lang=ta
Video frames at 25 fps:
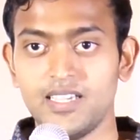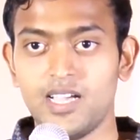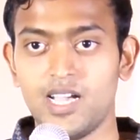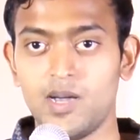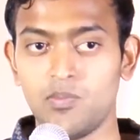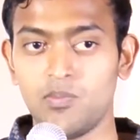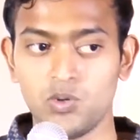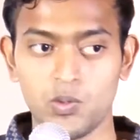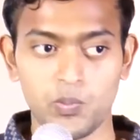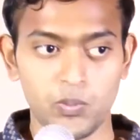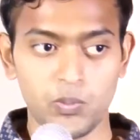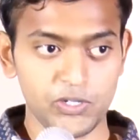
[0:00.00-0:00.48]

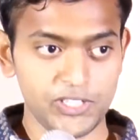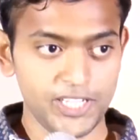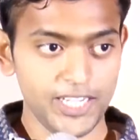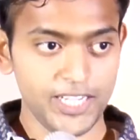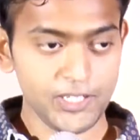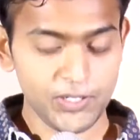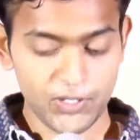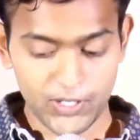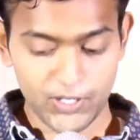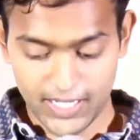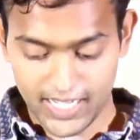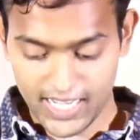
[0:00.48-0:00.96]
அப்போது
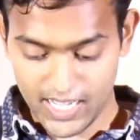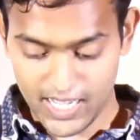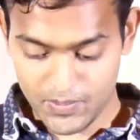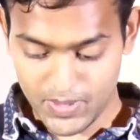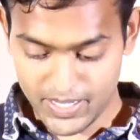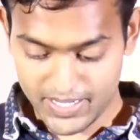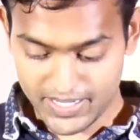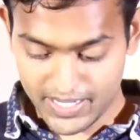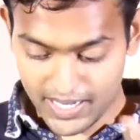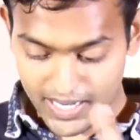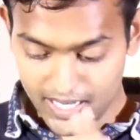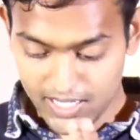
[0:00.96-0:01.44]
பொட்டேட்டோ
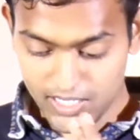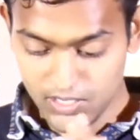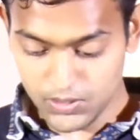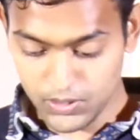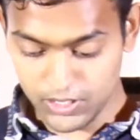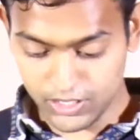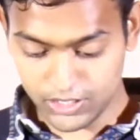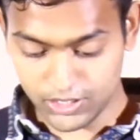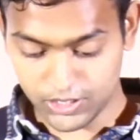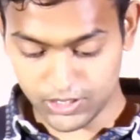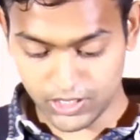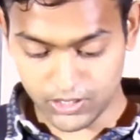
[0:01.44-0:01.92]
இல்லாமல் நாலு
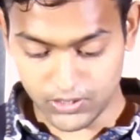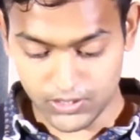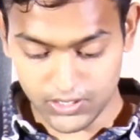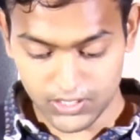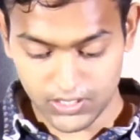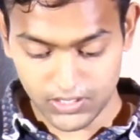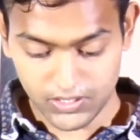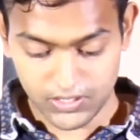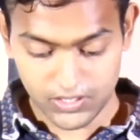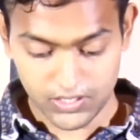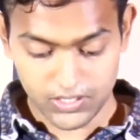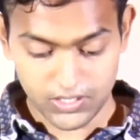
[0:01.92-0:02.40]
வருஷம்
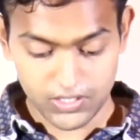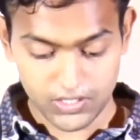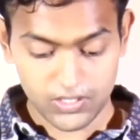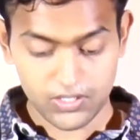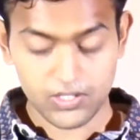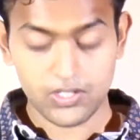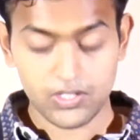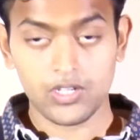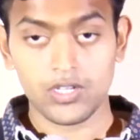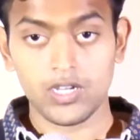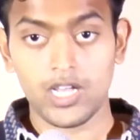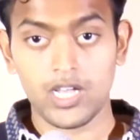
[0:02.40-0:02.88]

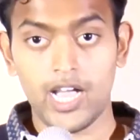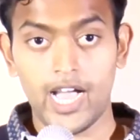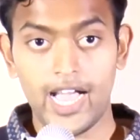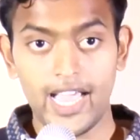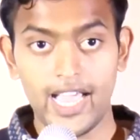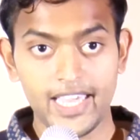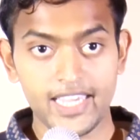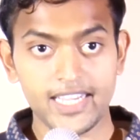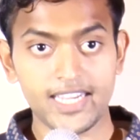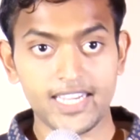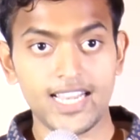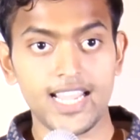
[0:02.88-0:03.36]

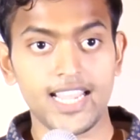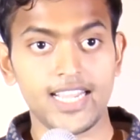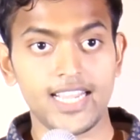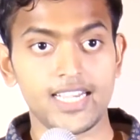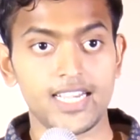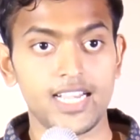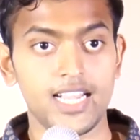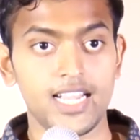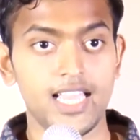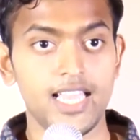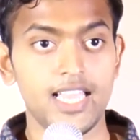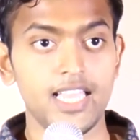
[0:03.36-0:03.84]

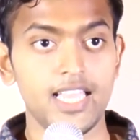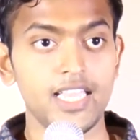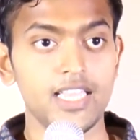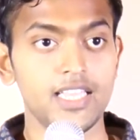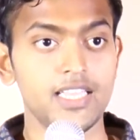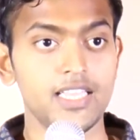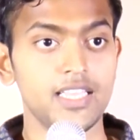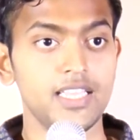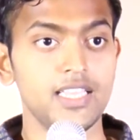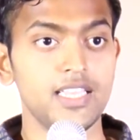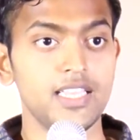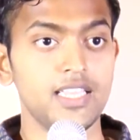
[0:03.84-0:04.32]
அயர்லாண்டில்
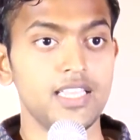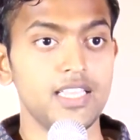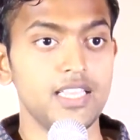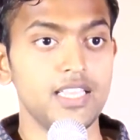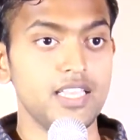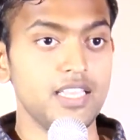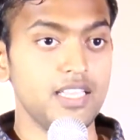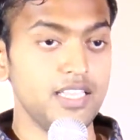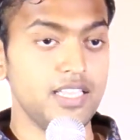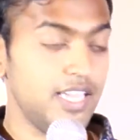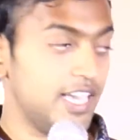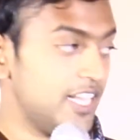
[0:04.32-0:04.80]

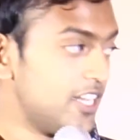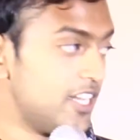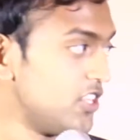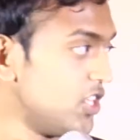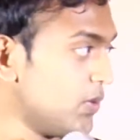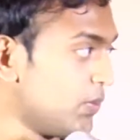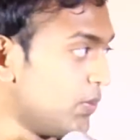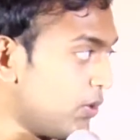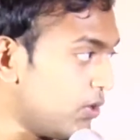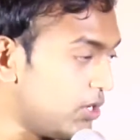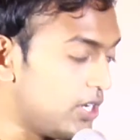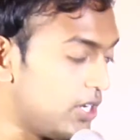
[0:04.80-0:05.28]

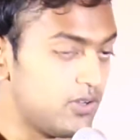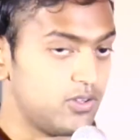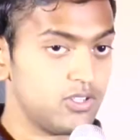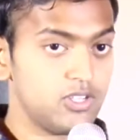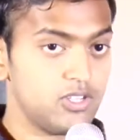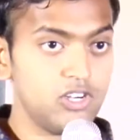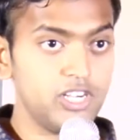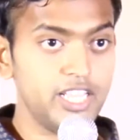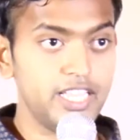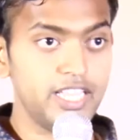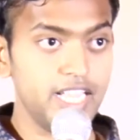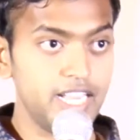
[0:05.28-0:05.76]
இறந்து
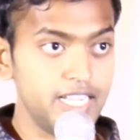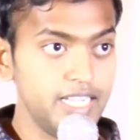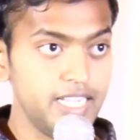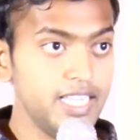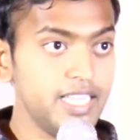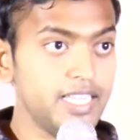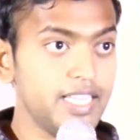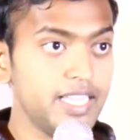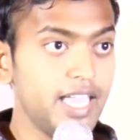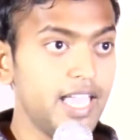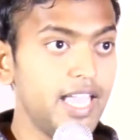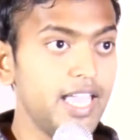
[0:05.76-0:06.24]
போனவங்களுடைய
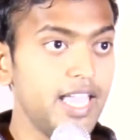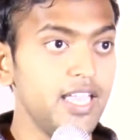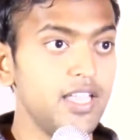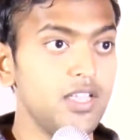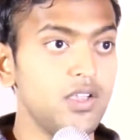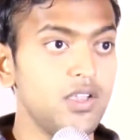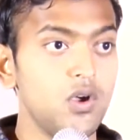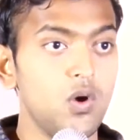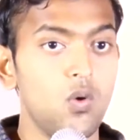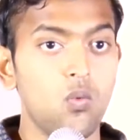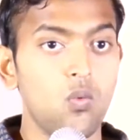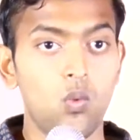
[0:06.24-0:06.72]
எண்ணிக்கை
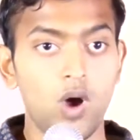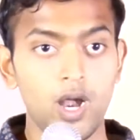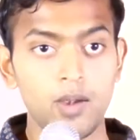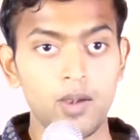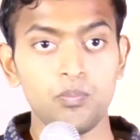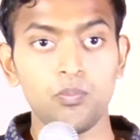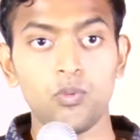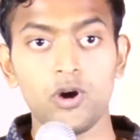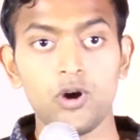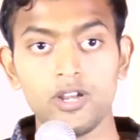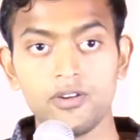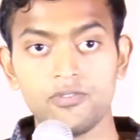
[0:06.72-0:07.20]

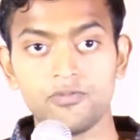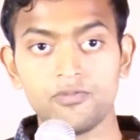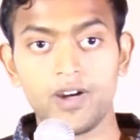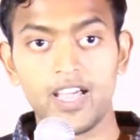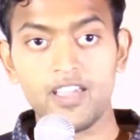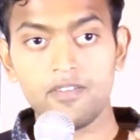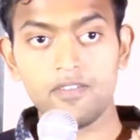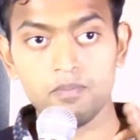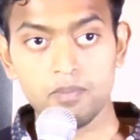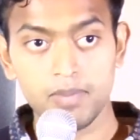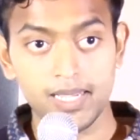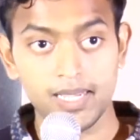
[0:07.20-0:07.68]
ஒன் பாயிண்ட்
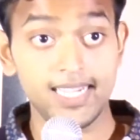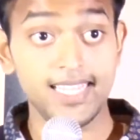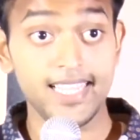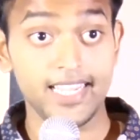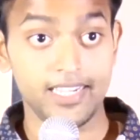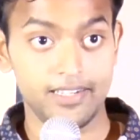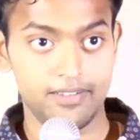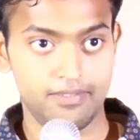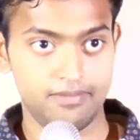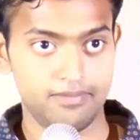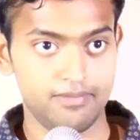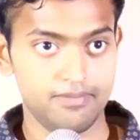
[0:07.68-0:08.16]
ஃபைவ்
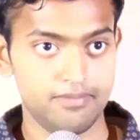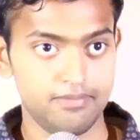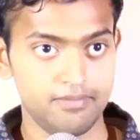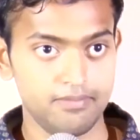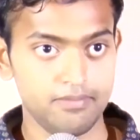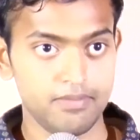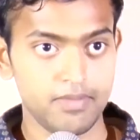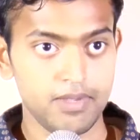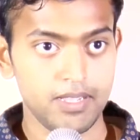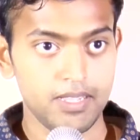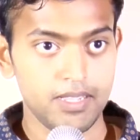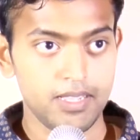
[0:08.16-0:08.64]
மில்லியன்
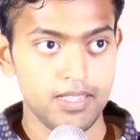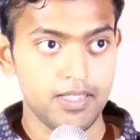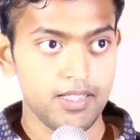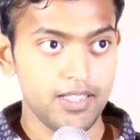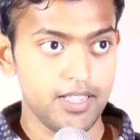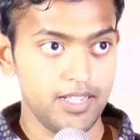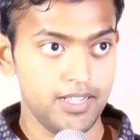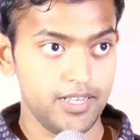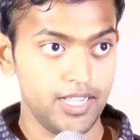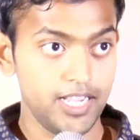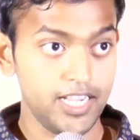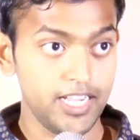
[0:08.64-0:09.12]

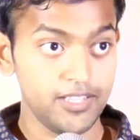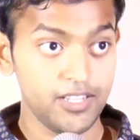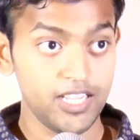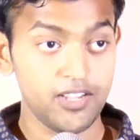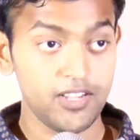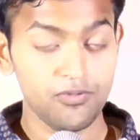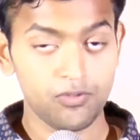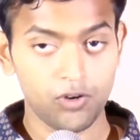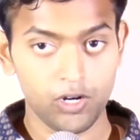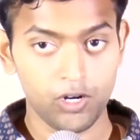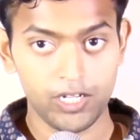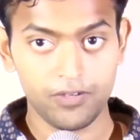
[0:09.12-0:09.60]
இன்
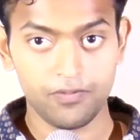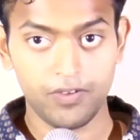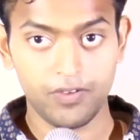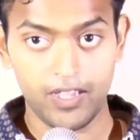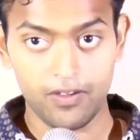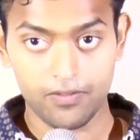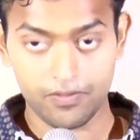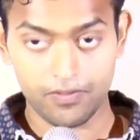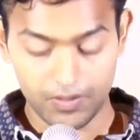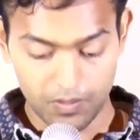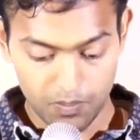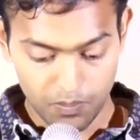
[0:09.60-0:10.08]
எயிட்டீன் ஃபார்ட்டி
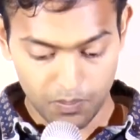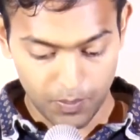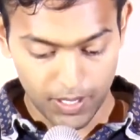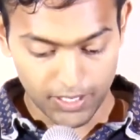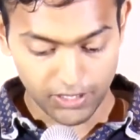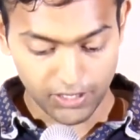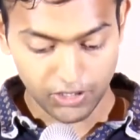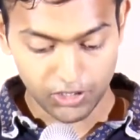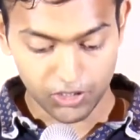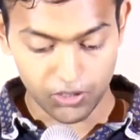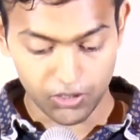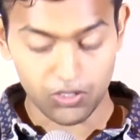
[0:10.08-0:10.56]
ஃபைவ்
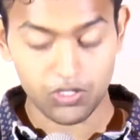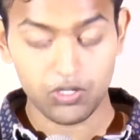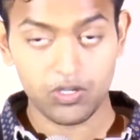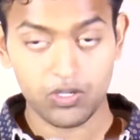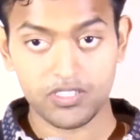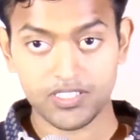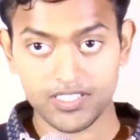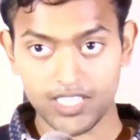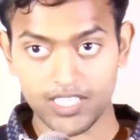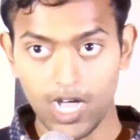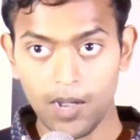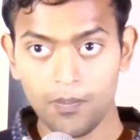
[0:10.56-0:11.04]
பஞ்சம்
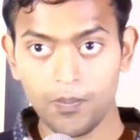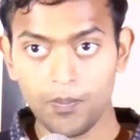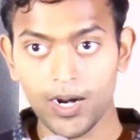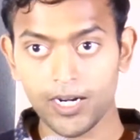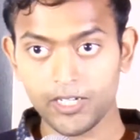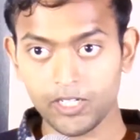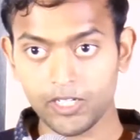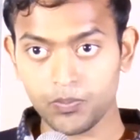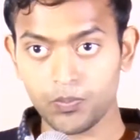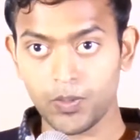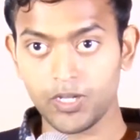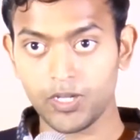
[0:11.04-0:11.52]

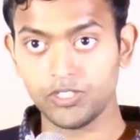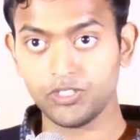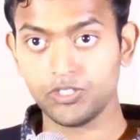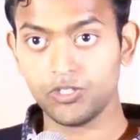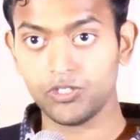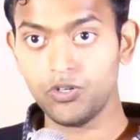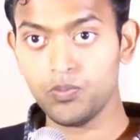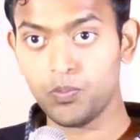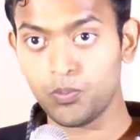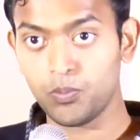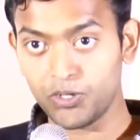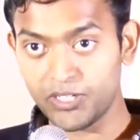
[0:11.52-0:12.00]
சாப்பாட்டு
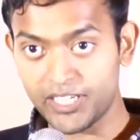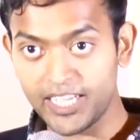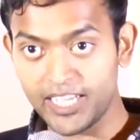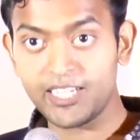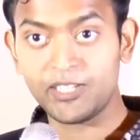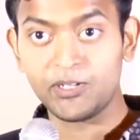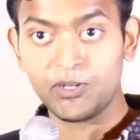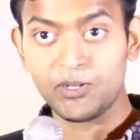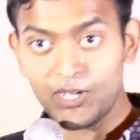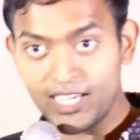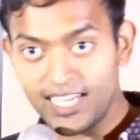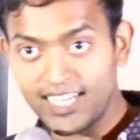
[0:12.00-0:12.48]
பஞ்சம்
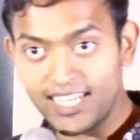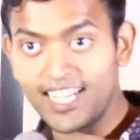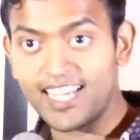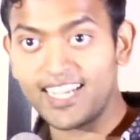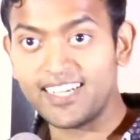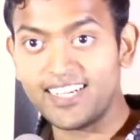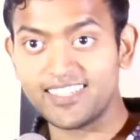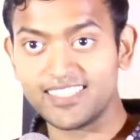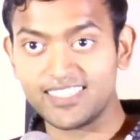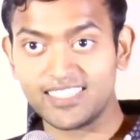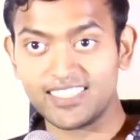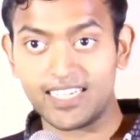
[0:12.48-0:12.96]
பொட்டேட்டோ
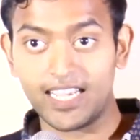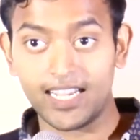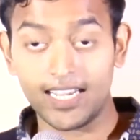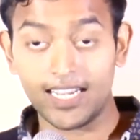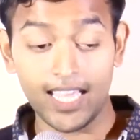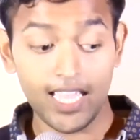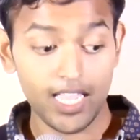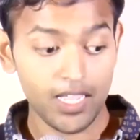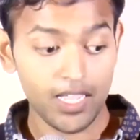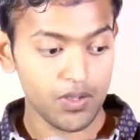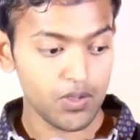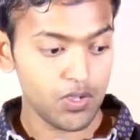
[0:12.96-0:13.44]
இல்லைன்றதுனால
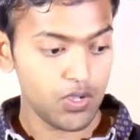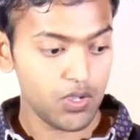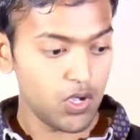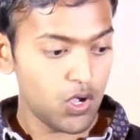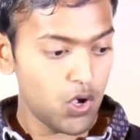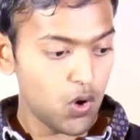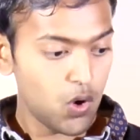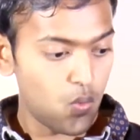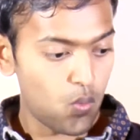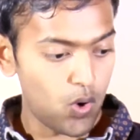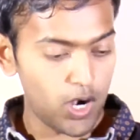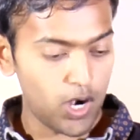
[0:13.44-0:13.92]

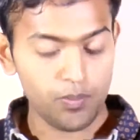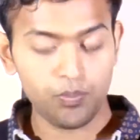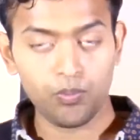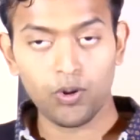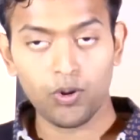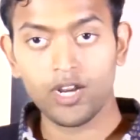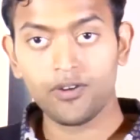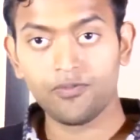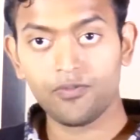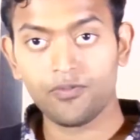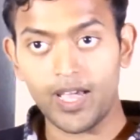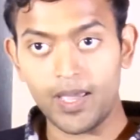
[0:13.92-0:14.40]
ஒன்
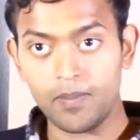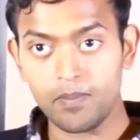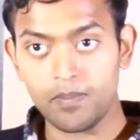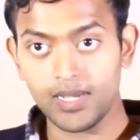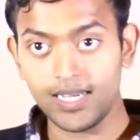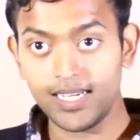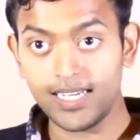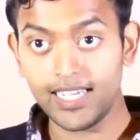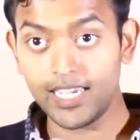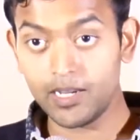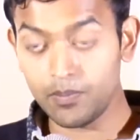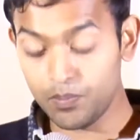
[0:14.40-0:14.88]
பாயிண்ட் ஃபைவ்
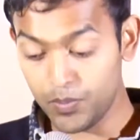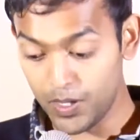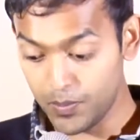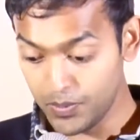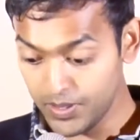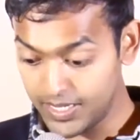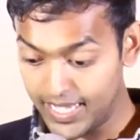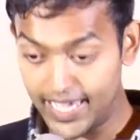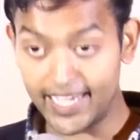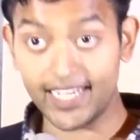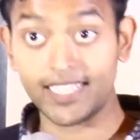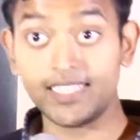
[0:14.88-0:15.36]
மில்லியன்
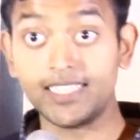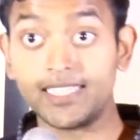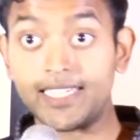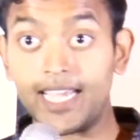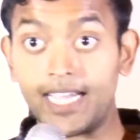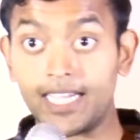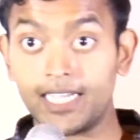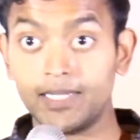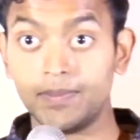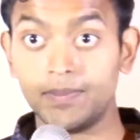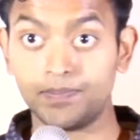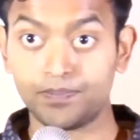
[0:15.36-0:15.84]
பீப்புள்
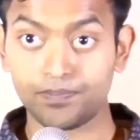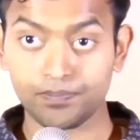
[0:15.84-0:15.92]
இறந்துட்டாங்க